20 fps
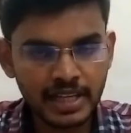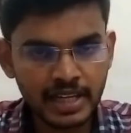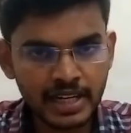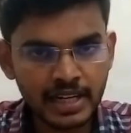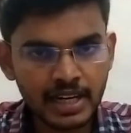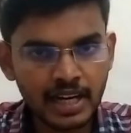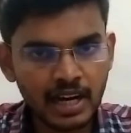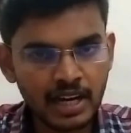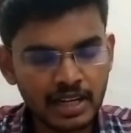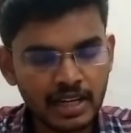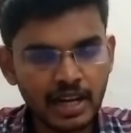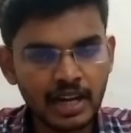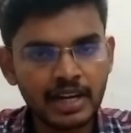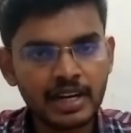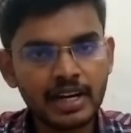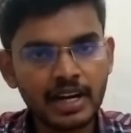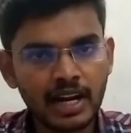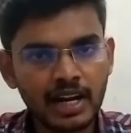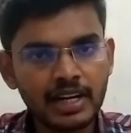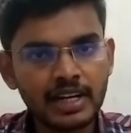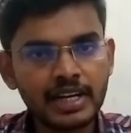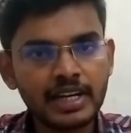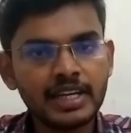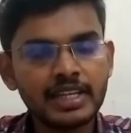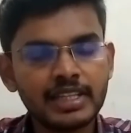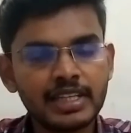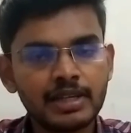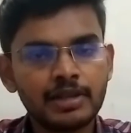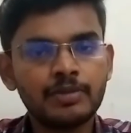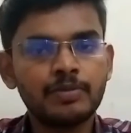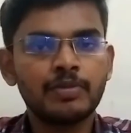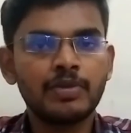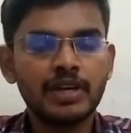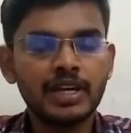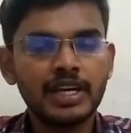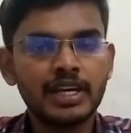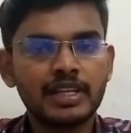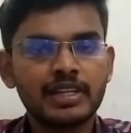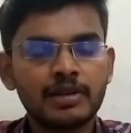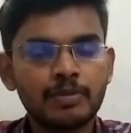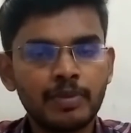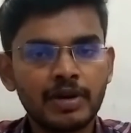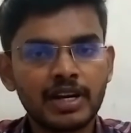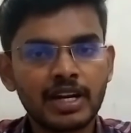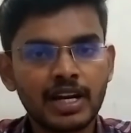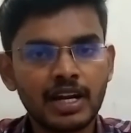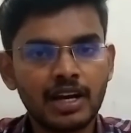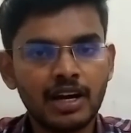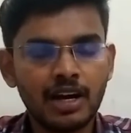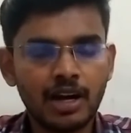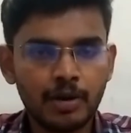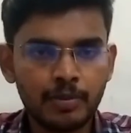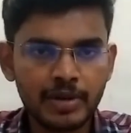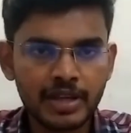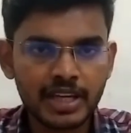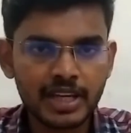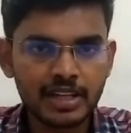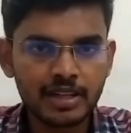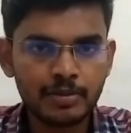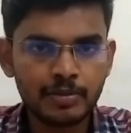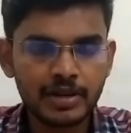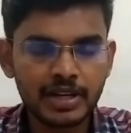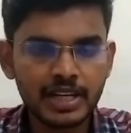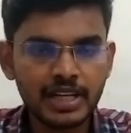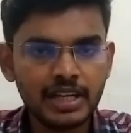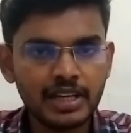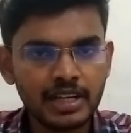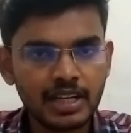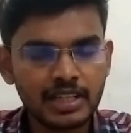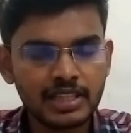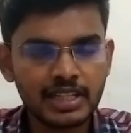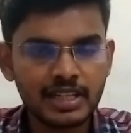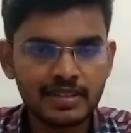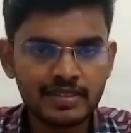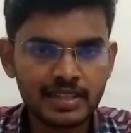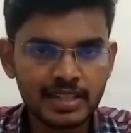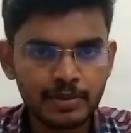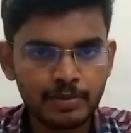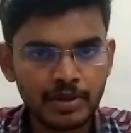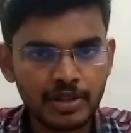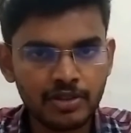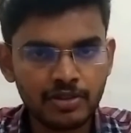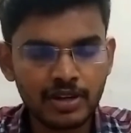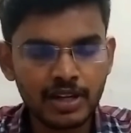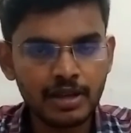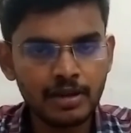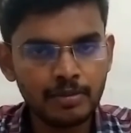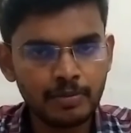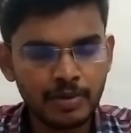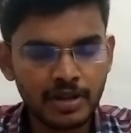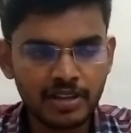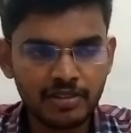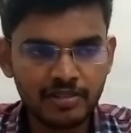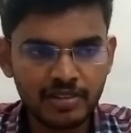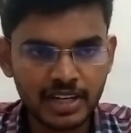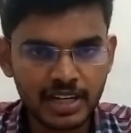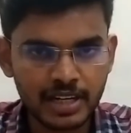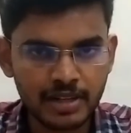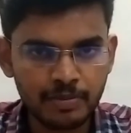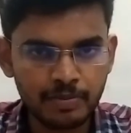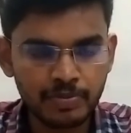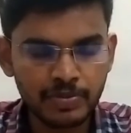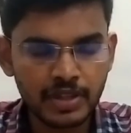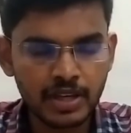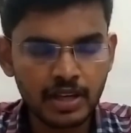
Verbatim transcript: இன் அந் அன்றைய தினம் எதிர்பார்க்கலாம் அப்படிங்கிறத பற்றி நான் தினசரி பதிவில் பதிவிடுறேன்